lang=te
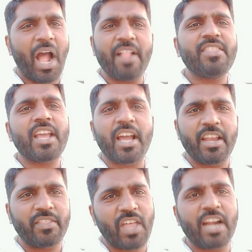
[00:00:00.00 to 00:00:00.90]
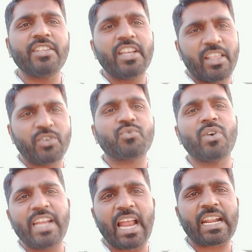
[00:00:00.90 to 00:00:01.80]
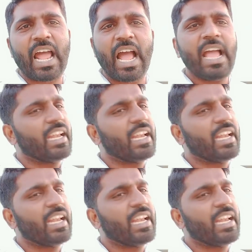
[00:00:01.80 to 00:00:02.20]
అంతేగాని నేను దాడి చేయలేదని స్టోరీ వెళ్ళరా